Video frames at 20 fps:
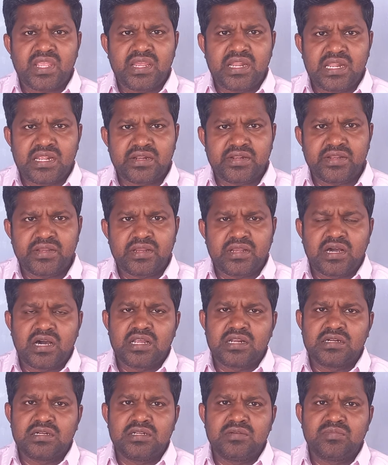எலக்ட்ரிக்
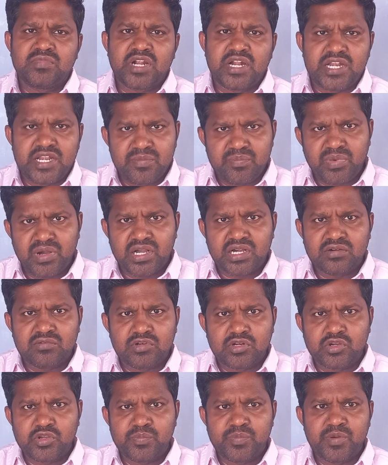கார்களும் கண்டிப்பாக
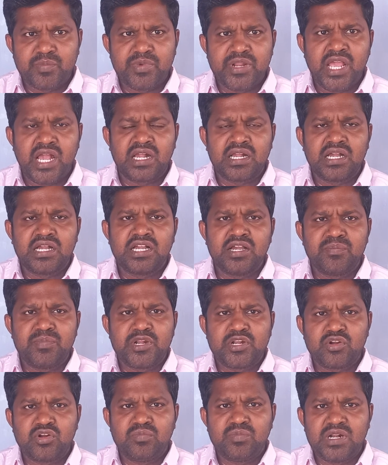வரும் இப்போ எப்படி அங்கங்கே
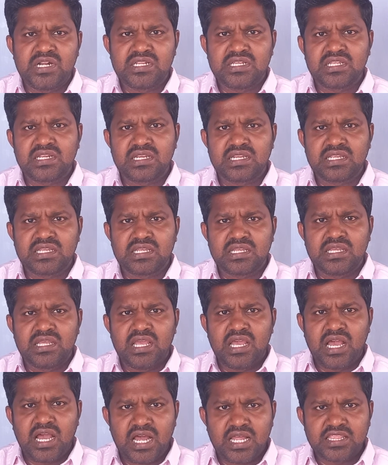பெட்ரோல் பல்க் இருக்குது
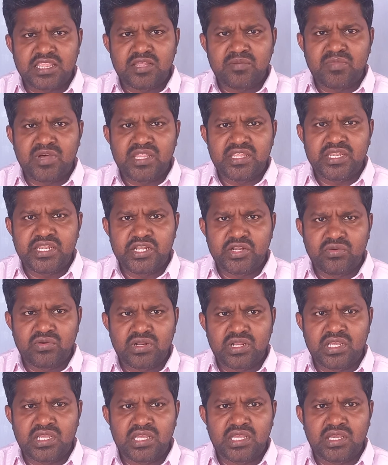அந்த மாதிரி
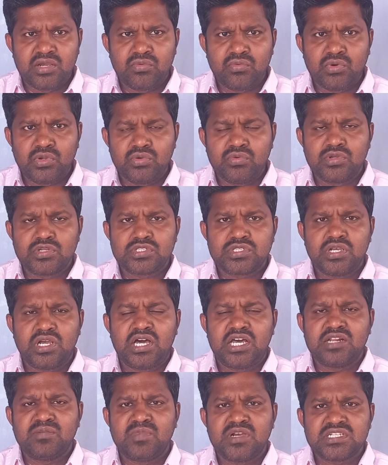இன்னொரு ஒரு வருஷம்
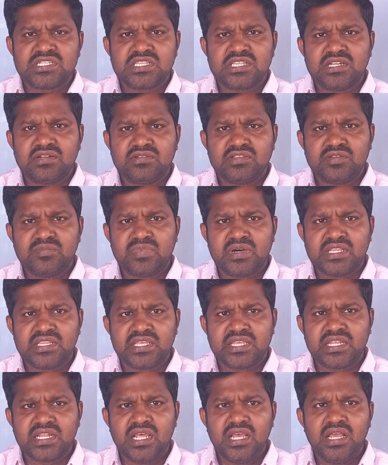ஆறு மாதத்தில் வந்து
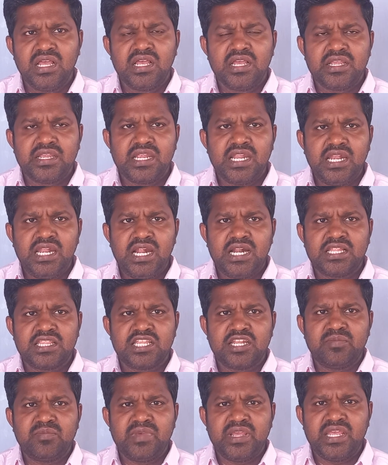பார்த்திங்கன்னா எல்லா
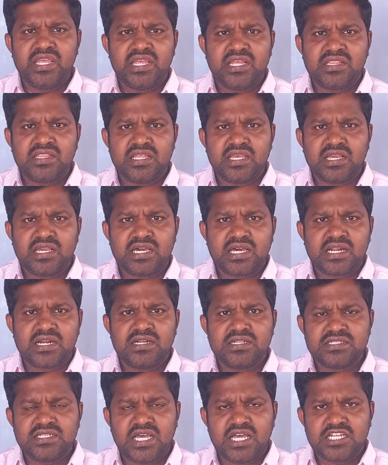இடத்துலையுமே அந்த
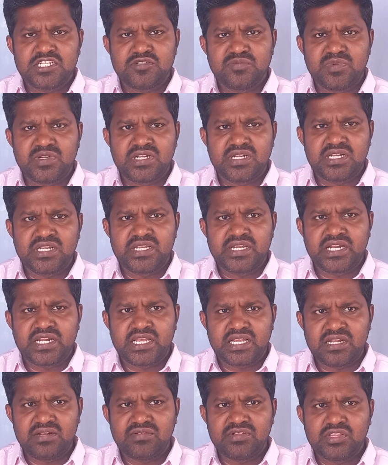கரண்ட் சார்ஜ் பண்ணுற
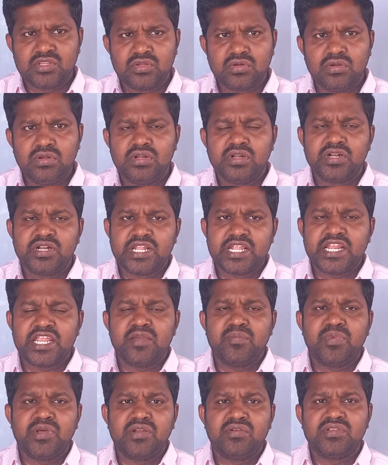இடங்கள் வந்துடும் நிறைய
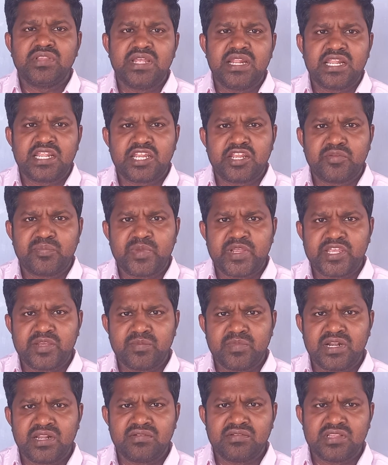பேர் வந்து எலக்ட்ரிக்
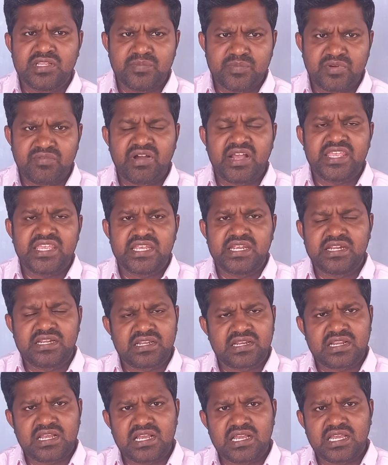பைக் மேலே வந்து இப்போ வாங்கிக்கிட்டு
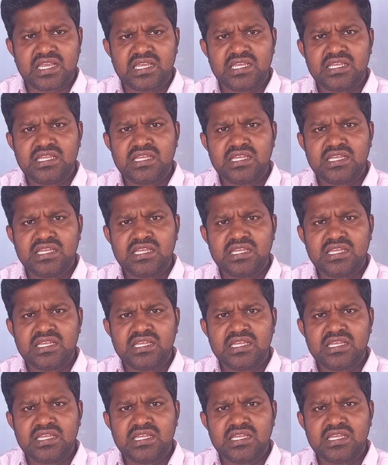இருக்காங்க